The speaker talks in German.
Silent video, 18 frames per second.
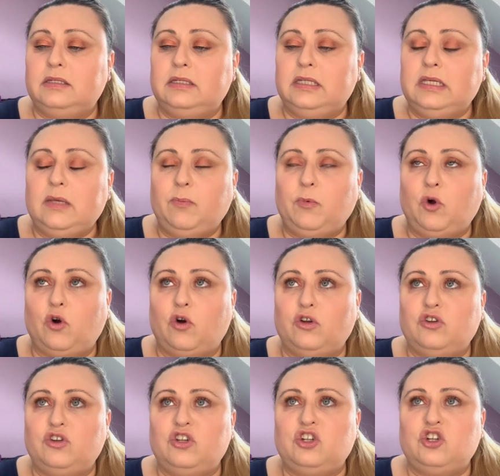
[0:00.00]
Deep
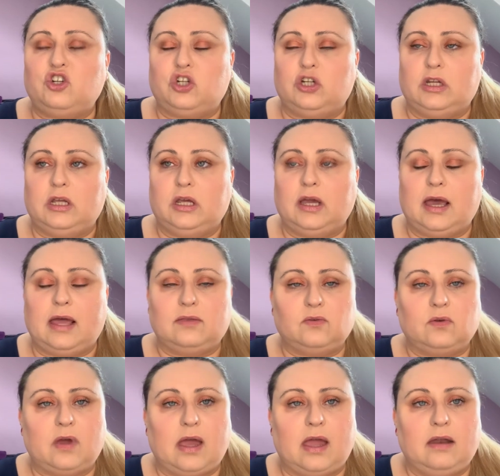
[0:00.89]
Conditioning,
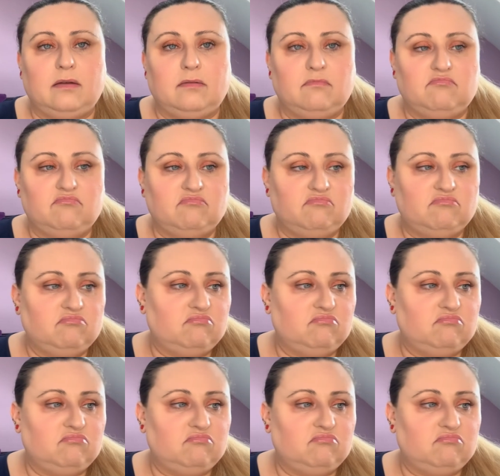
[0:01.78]
also ein,